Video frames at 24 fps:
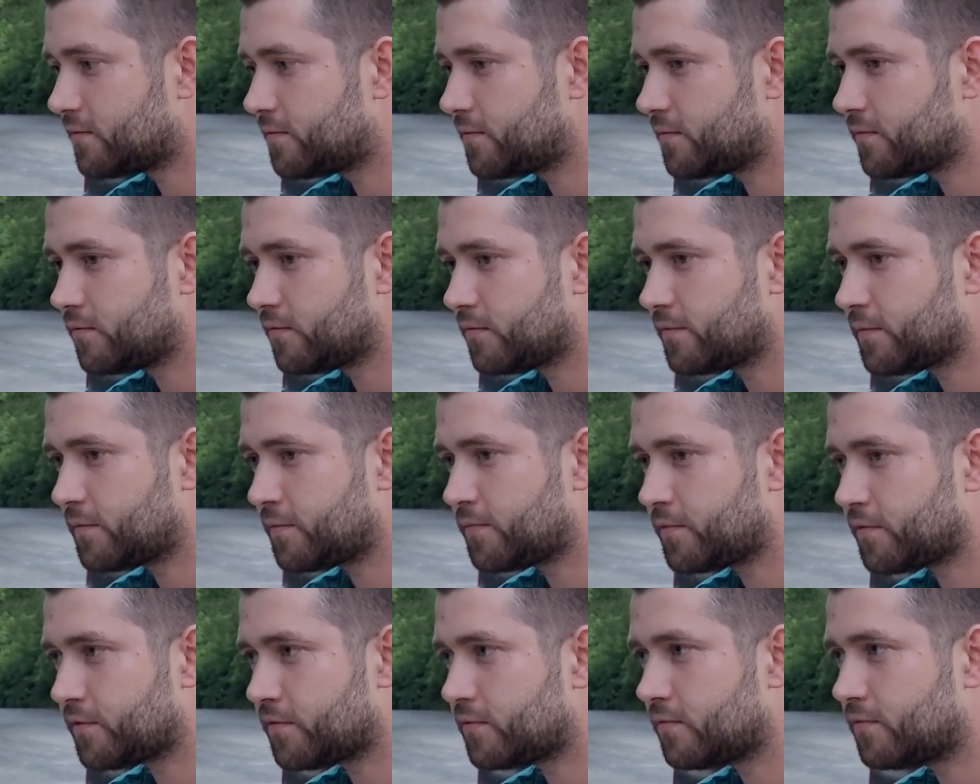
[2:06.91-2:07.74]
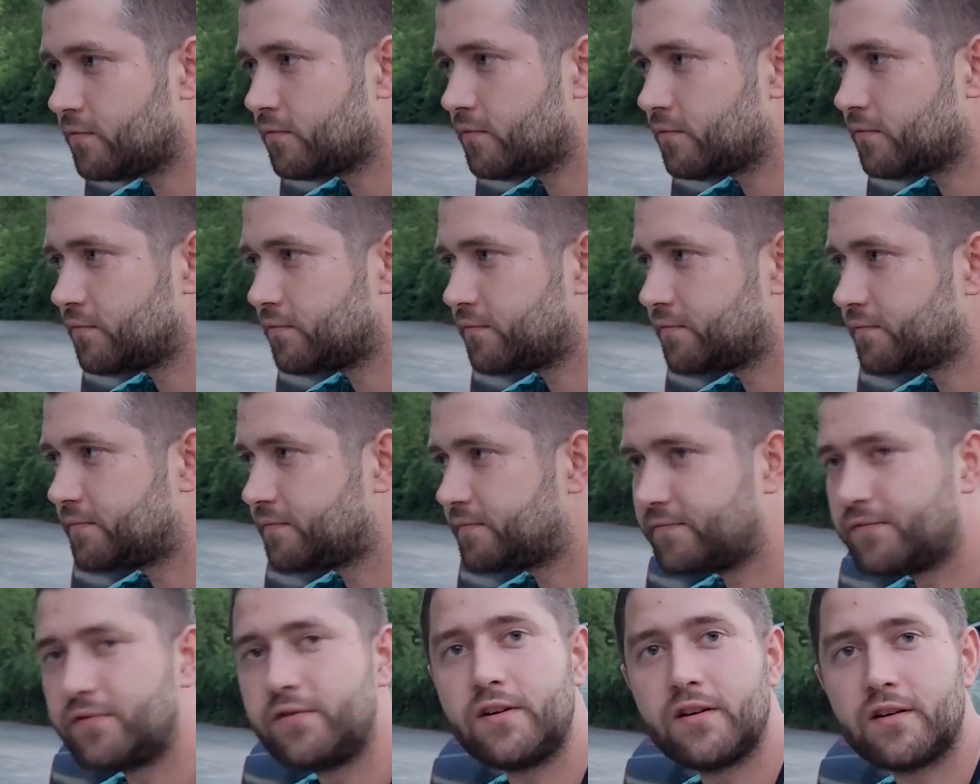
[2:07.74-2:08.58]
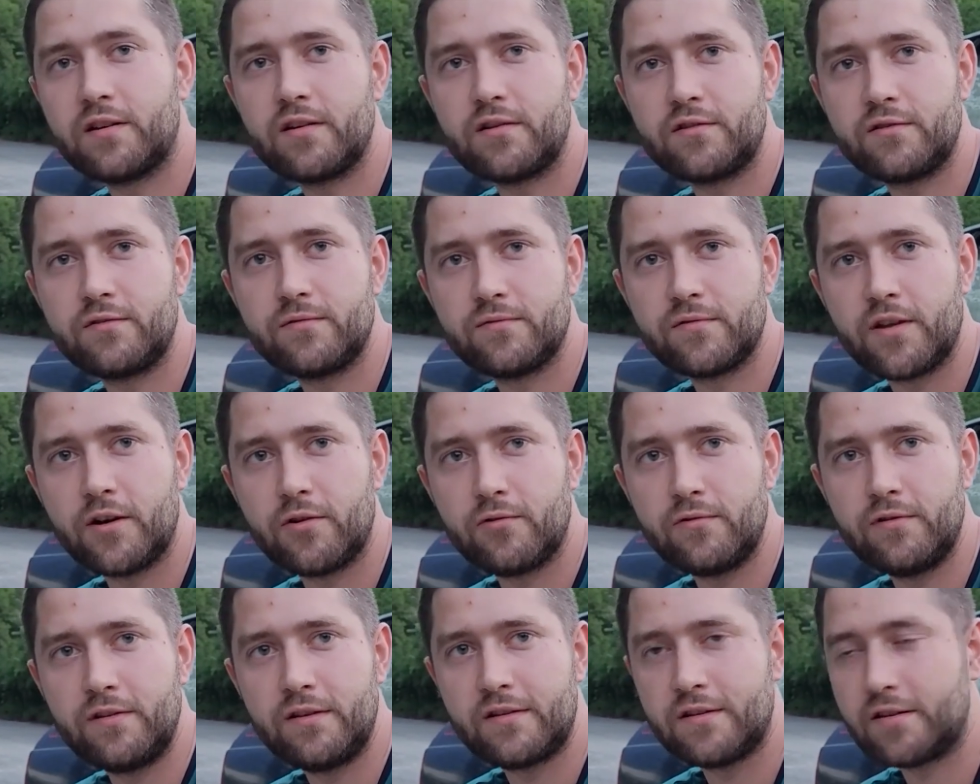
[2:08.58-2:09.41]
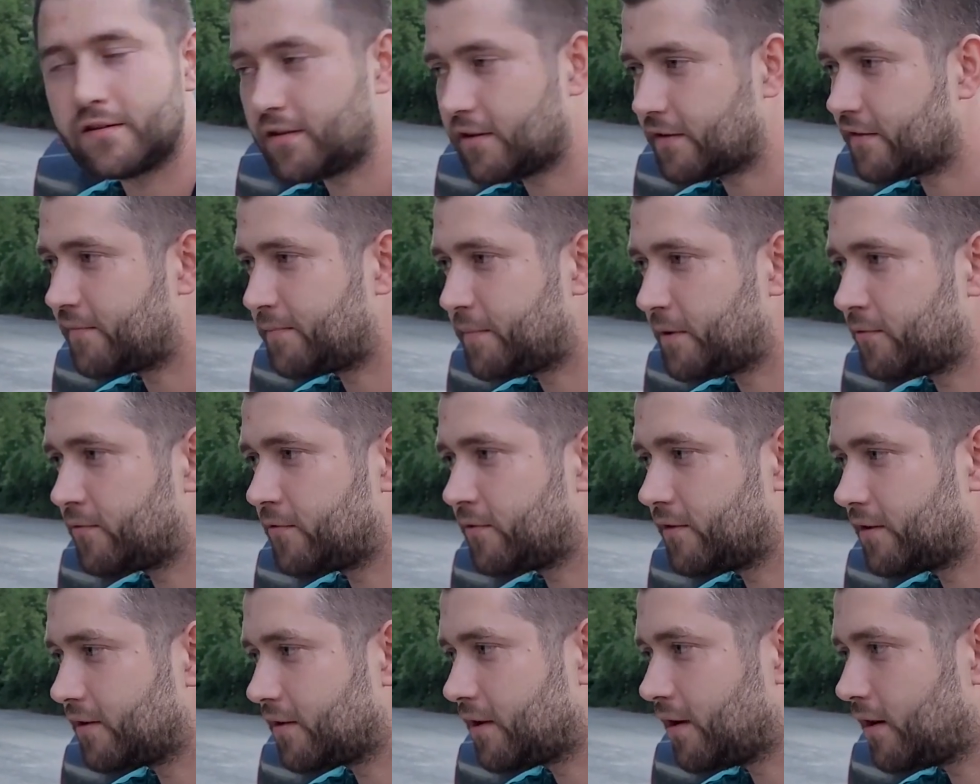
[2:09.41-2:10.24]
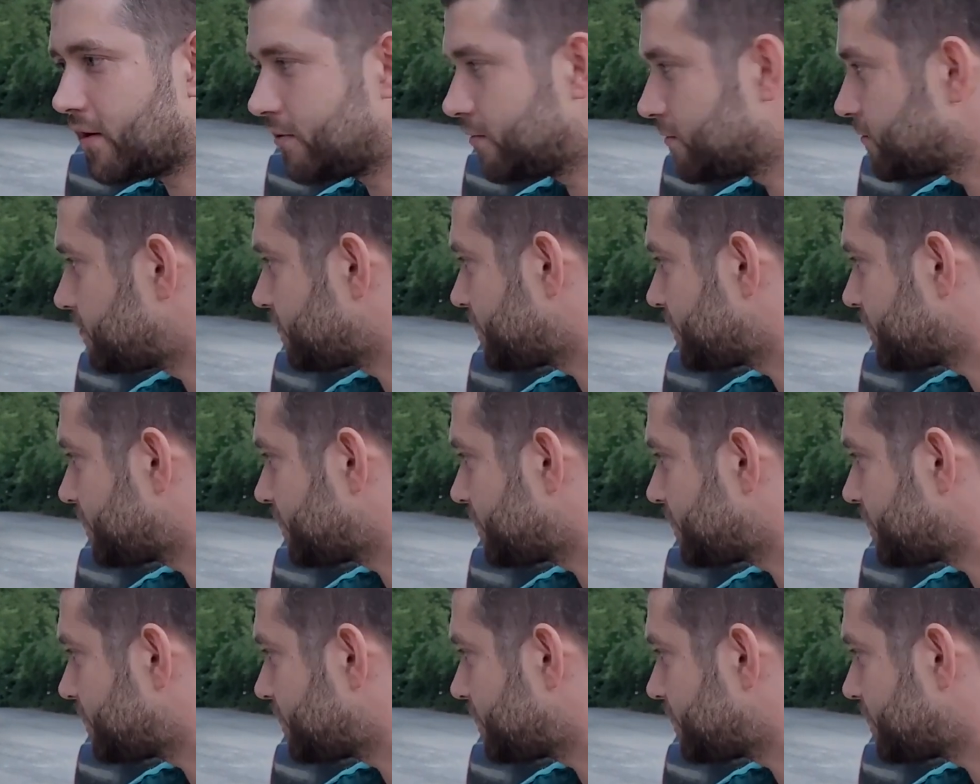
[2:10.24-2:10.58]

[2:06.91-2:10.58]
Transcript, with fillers: żeby móc po prostu wyjechać nią na ulicę, tak w pełni legalnie.